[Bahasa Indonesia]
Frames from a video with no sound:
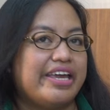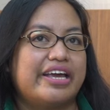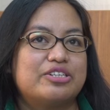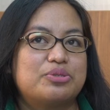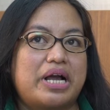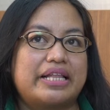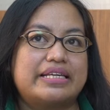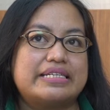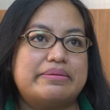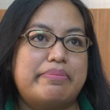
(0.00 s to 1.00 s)
Iya, suka
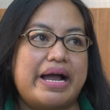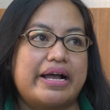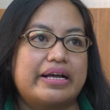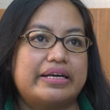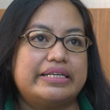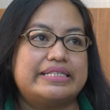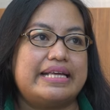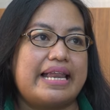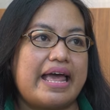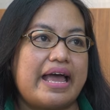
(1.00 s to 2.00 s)
terjebak
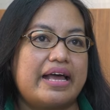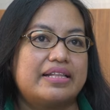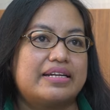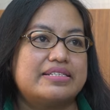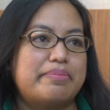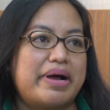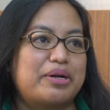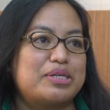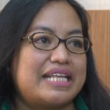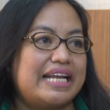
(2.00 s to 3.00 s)
istilah
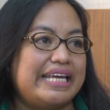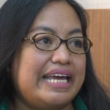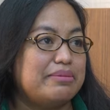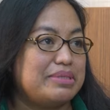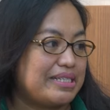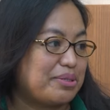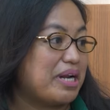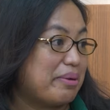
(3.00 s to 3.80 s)
terjebak nostalgia lebih seru